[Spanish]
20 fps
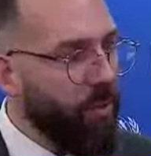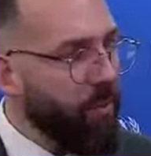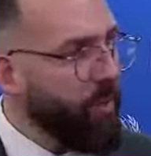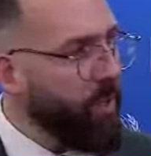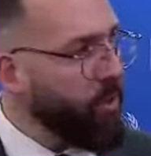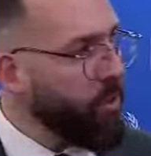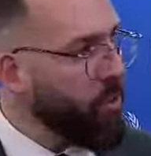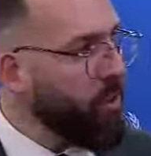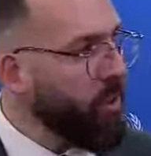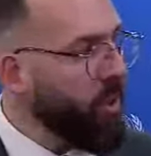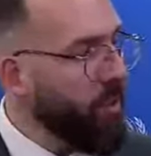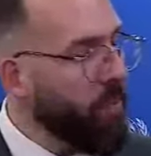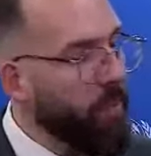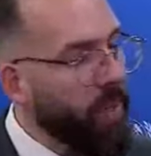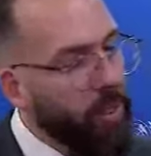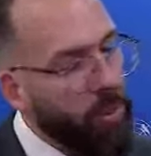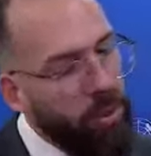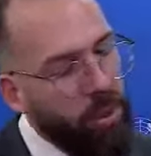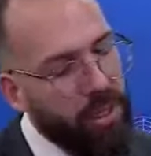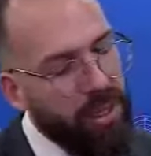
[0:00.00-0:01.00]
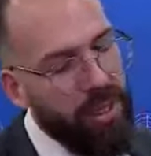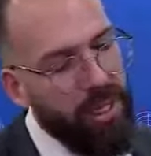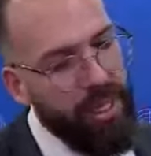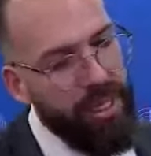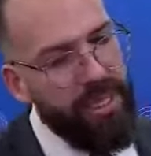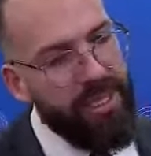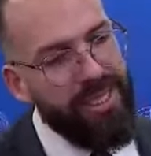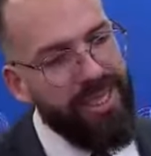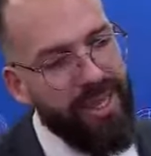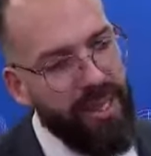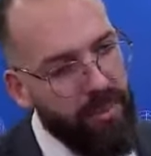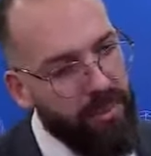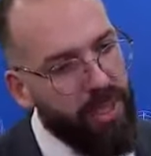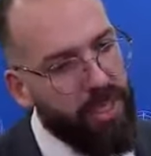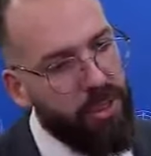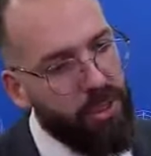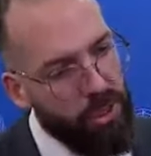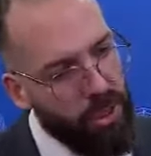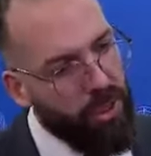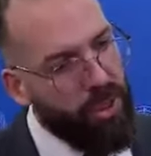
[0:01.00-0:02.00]
información respecto a tres
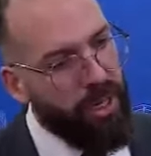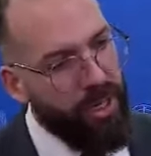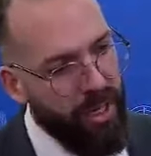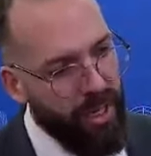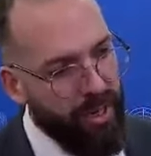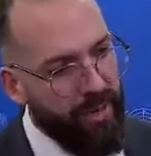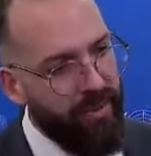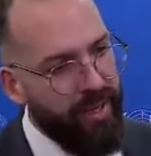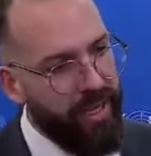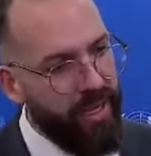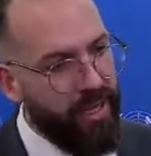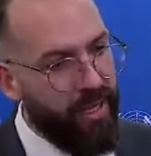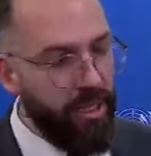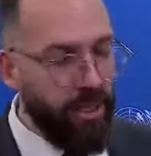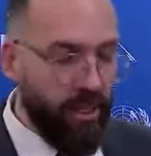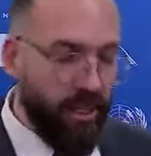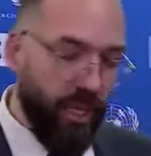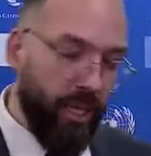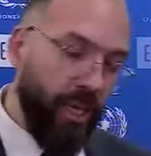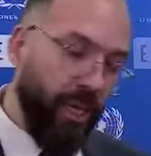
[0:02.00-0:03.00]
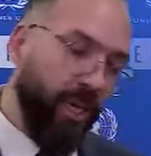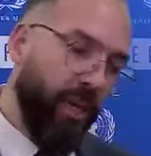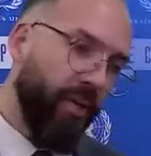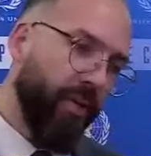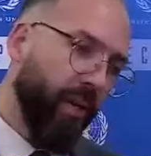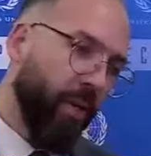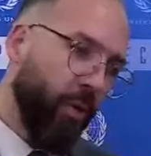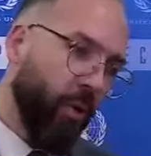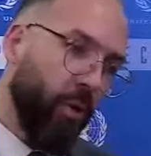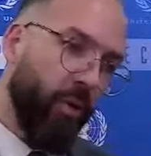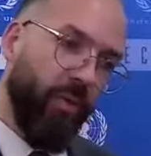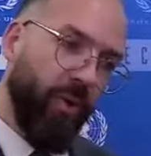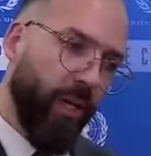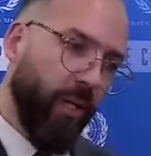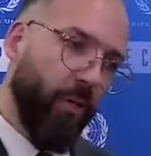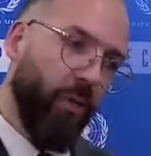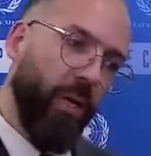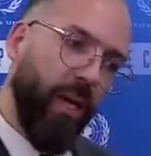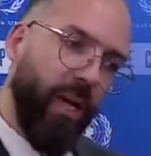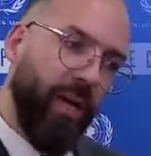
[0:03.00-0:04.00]
dimensiones relevantes que tienen que ver con los
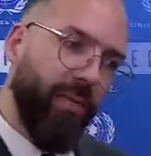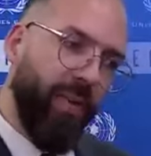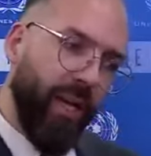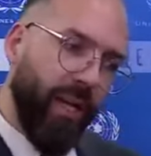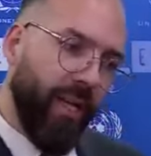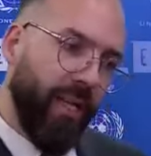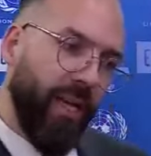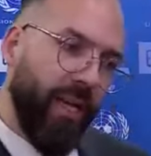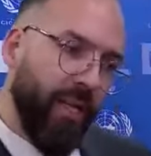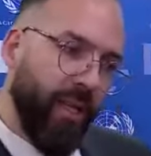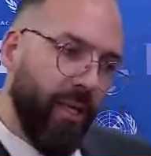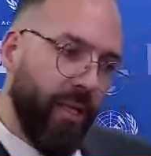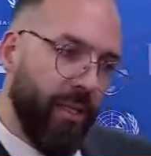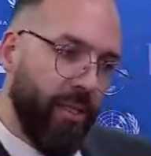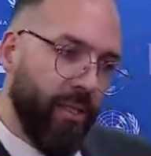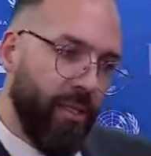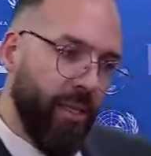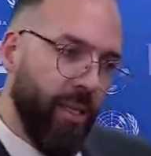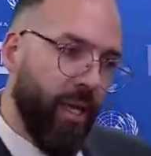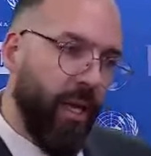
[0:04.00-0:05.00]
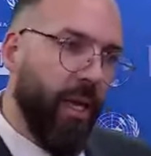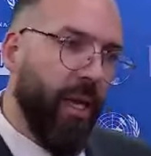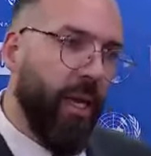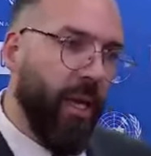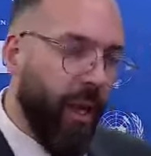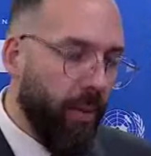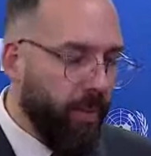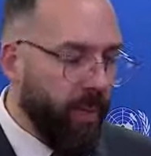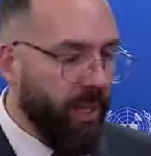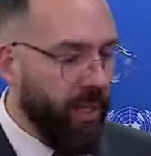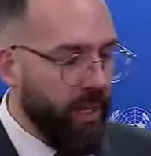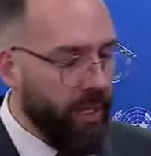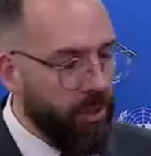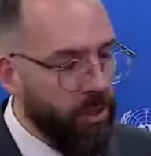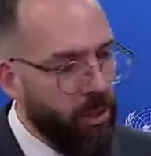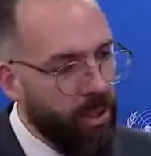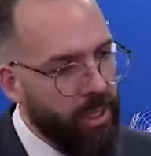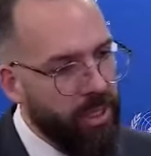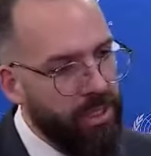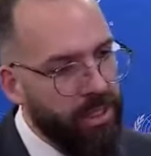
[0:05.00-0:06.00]
factores habilitantes, la
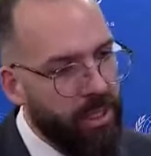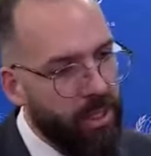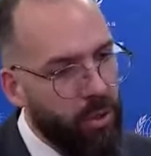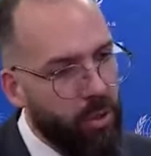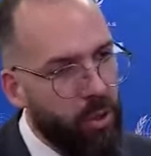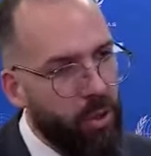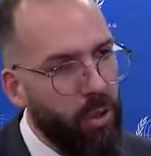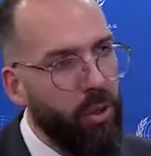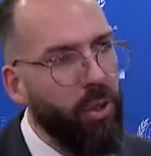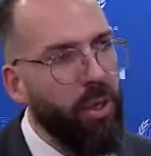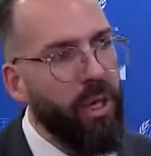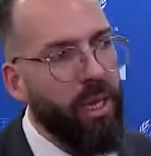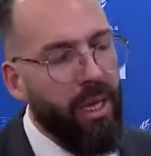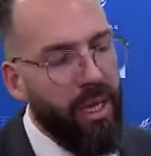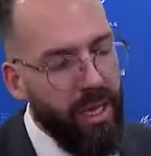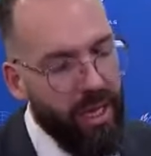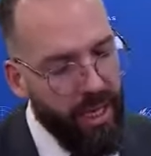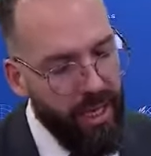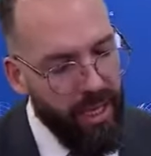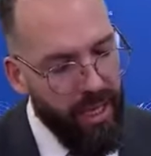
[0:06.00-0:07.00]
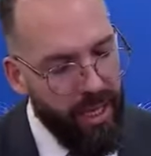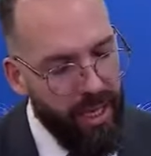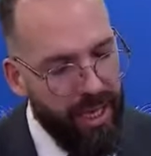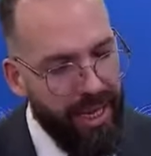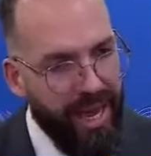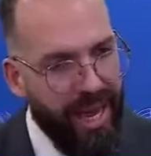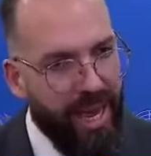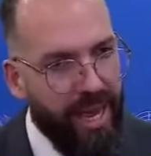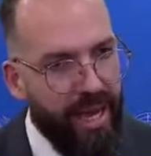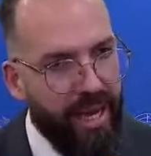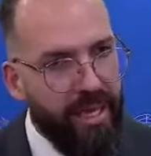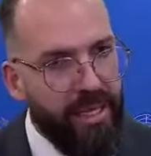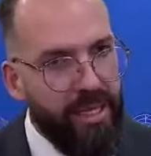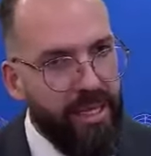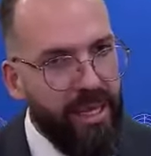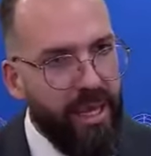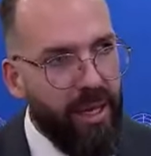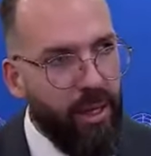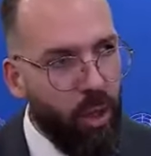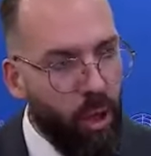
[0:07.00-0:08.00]
investigación y desarrollo y la
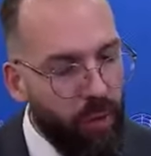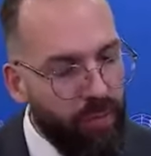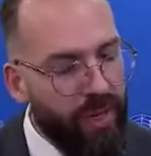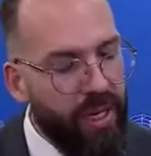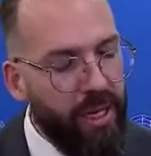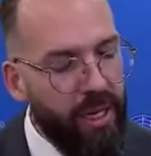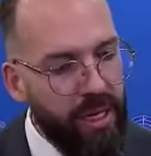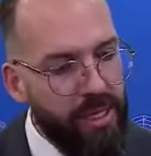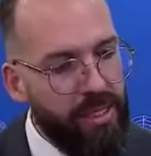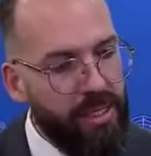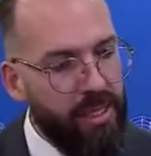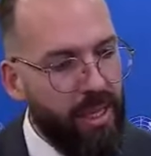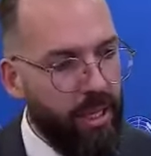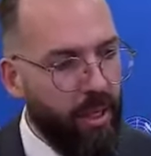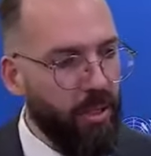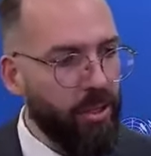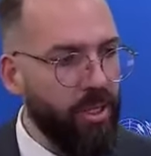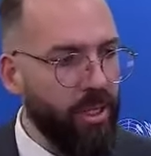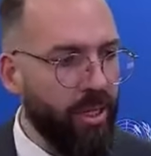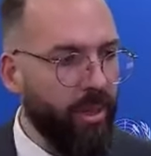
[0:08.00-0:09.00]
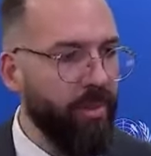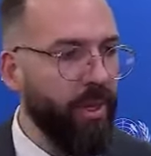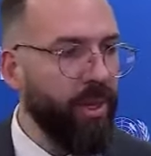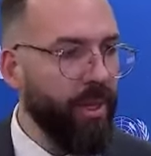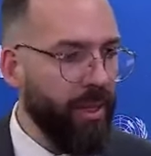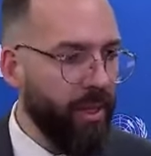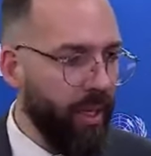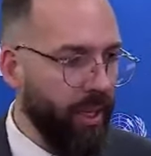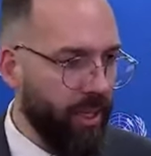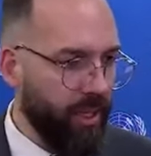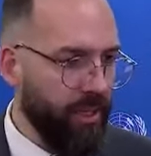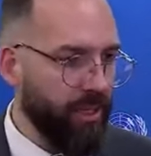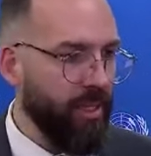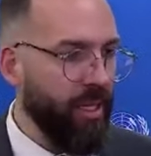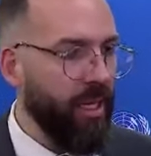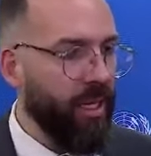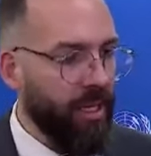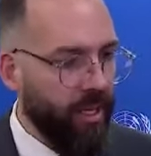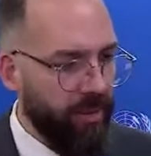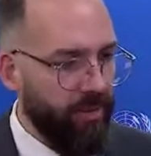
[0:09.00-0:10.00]
gobernanza de los sistemas de inteligencia